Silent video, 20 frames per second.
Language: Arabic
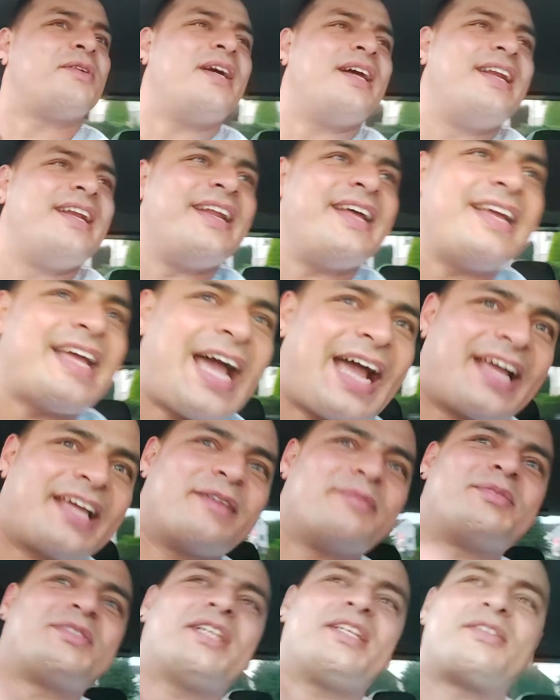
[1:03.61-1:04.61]
ولا
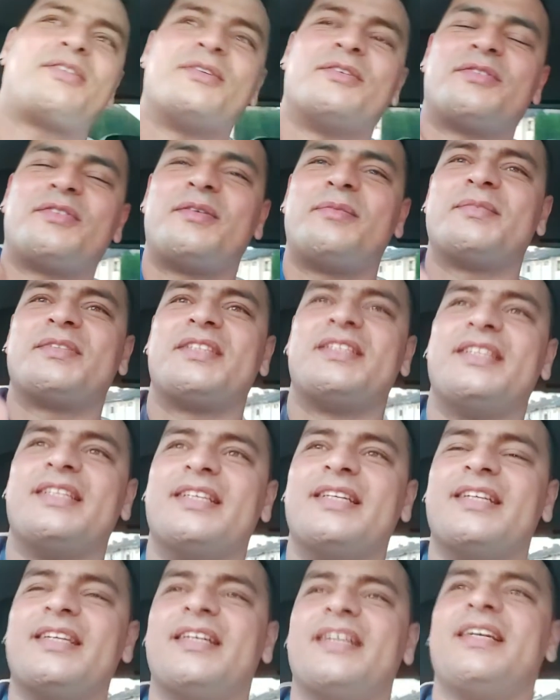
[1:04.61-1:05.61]
يحكي بجده
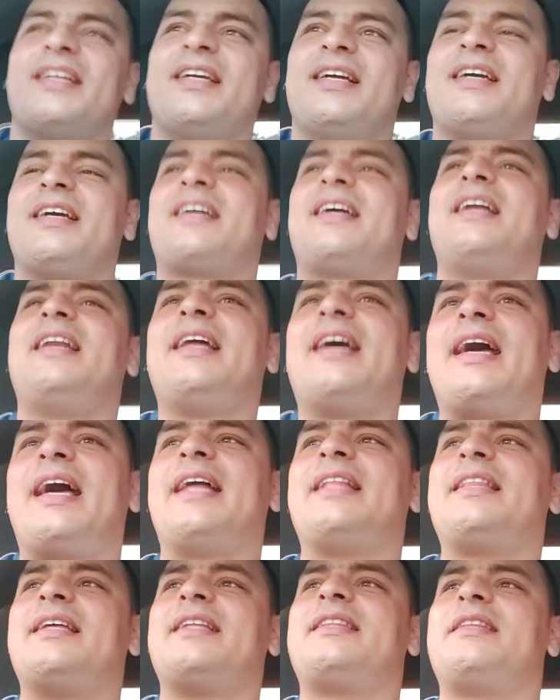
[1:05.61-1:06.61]
فهمتني لي
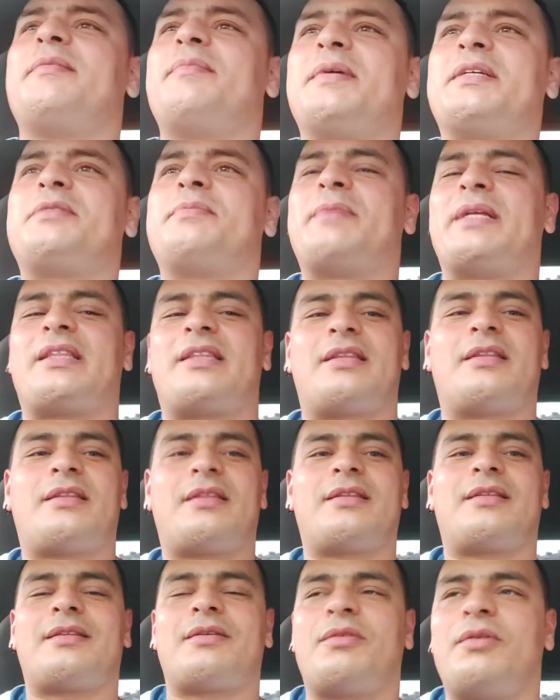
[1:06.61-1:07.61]
خدتي باش ما
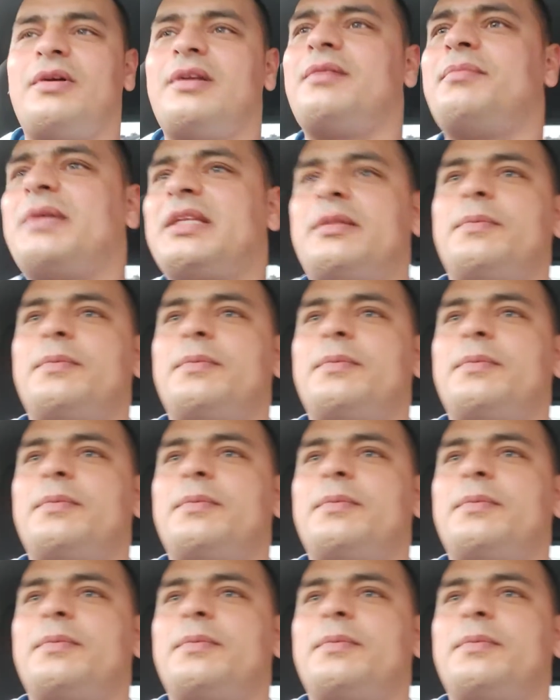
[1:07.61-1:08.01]
تقول ما